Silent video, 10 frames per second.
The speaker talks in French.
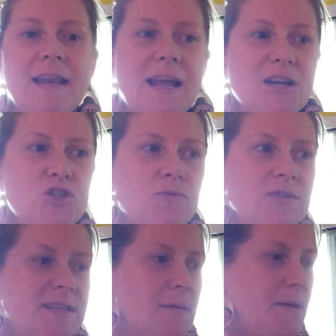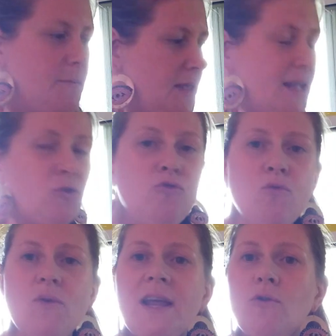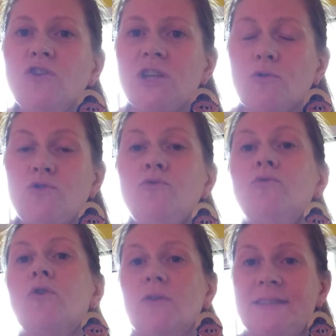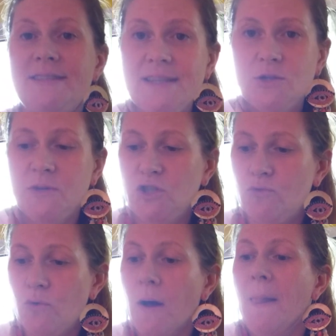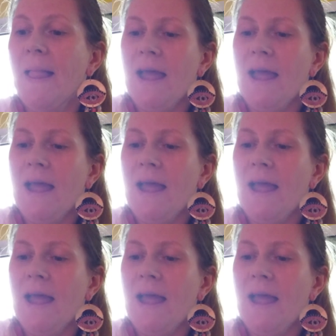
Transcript: Là, je vous ai mis tous les lots que j'ai reçus donc en 18 jours.